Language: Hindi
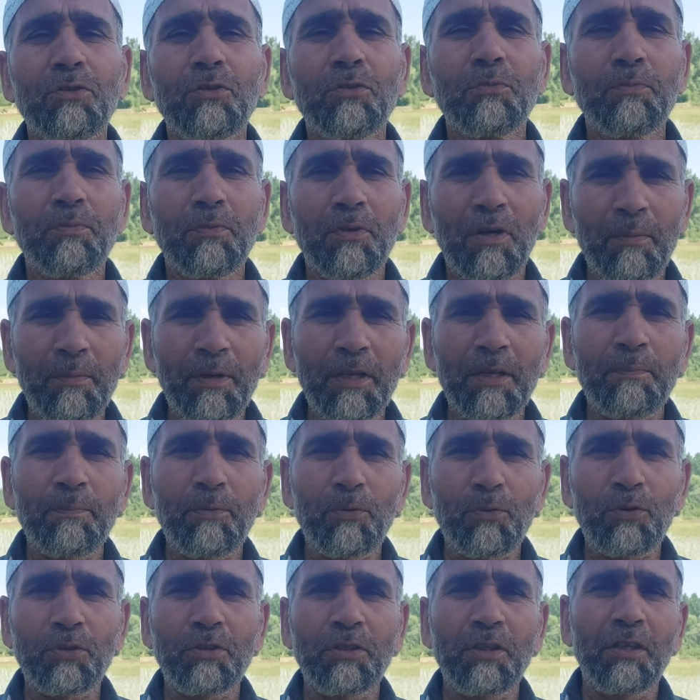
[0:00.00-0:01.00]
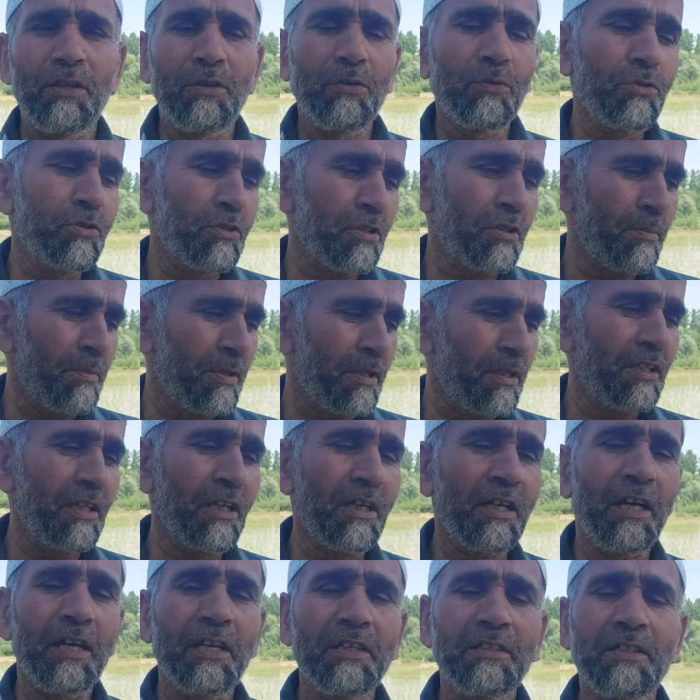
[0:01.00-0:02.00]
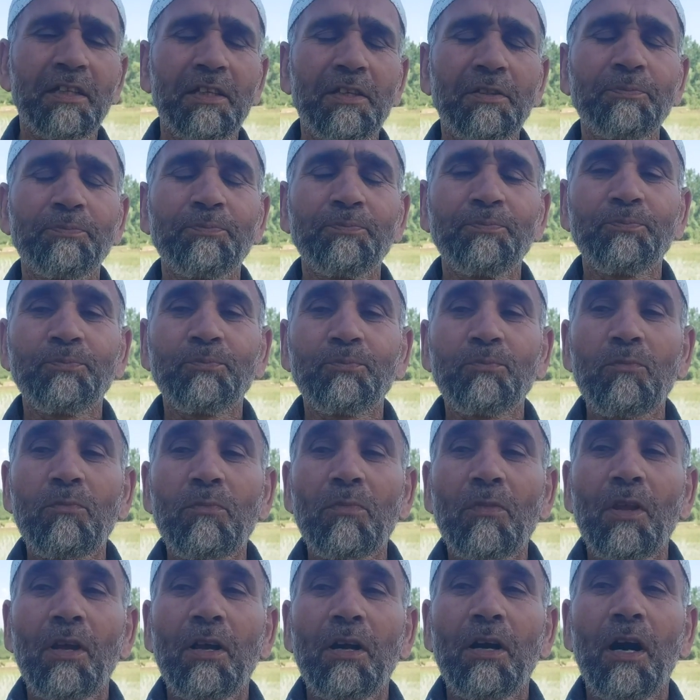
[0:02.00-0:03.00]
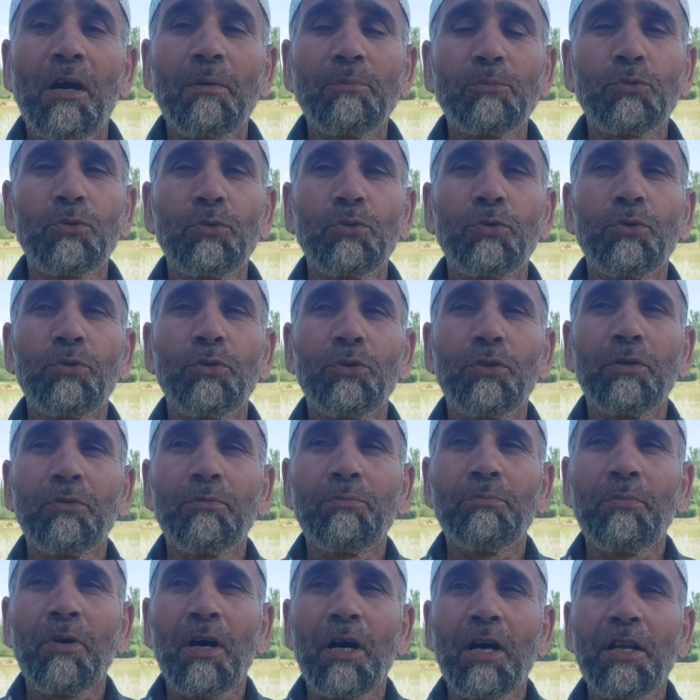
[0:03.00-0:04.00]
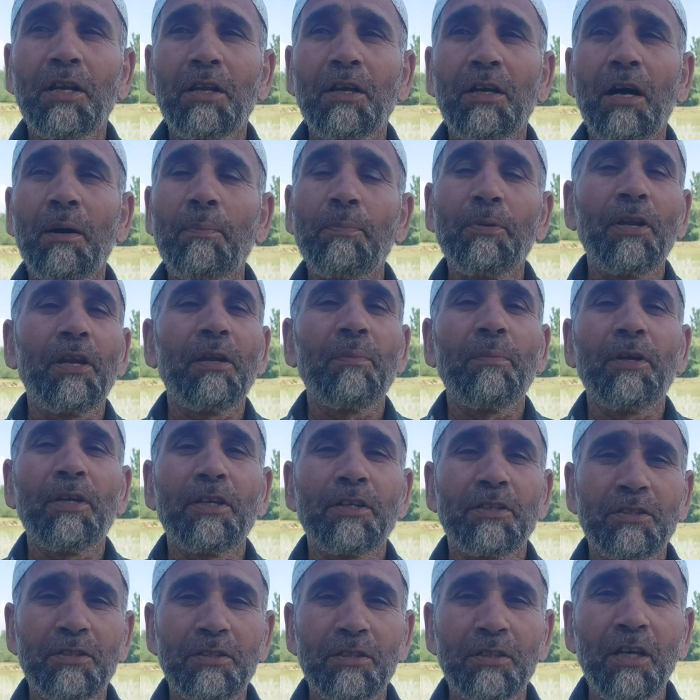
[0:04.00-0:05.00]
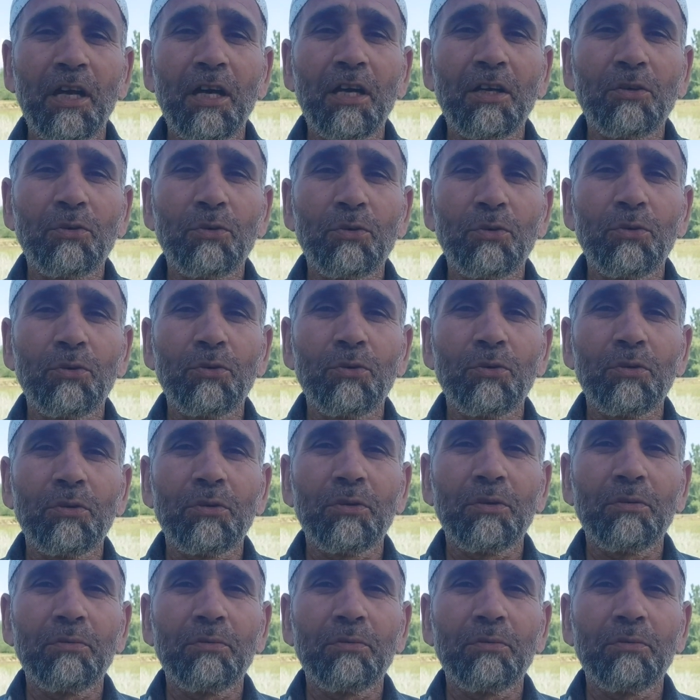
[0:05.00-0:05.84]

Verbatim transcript: जो हमारे पुरुष थे उनसे मैंने देखा है सर हम तो मार अप्रैल में इस धान को